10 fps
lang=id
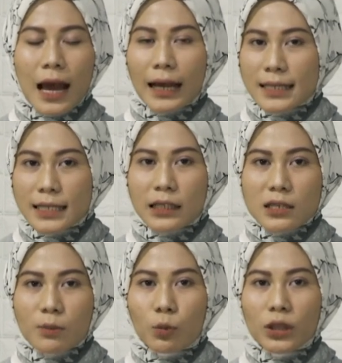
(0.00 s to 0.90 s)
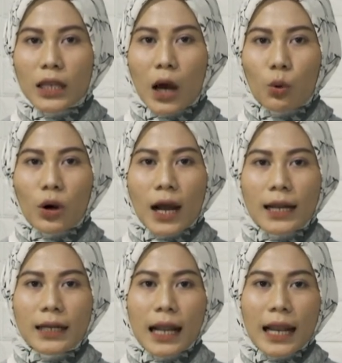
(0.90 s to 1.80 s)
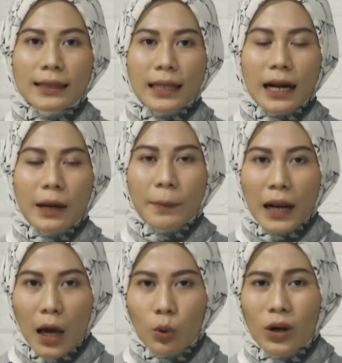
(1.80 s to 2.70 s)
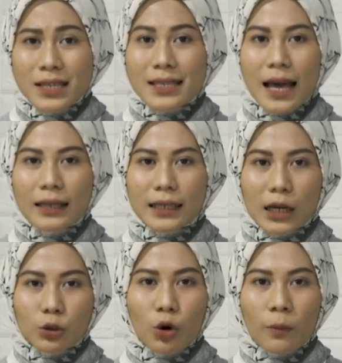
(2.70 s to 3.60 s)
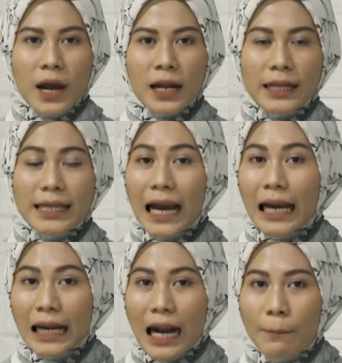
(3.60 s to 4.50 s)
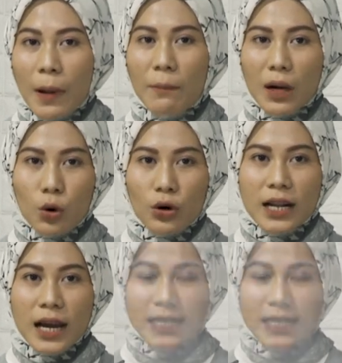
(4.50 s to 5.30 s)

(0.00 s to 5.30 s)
Aksinya tersebut dilakukan lantaran pelaku kesal dengan korban yang kerap menggoda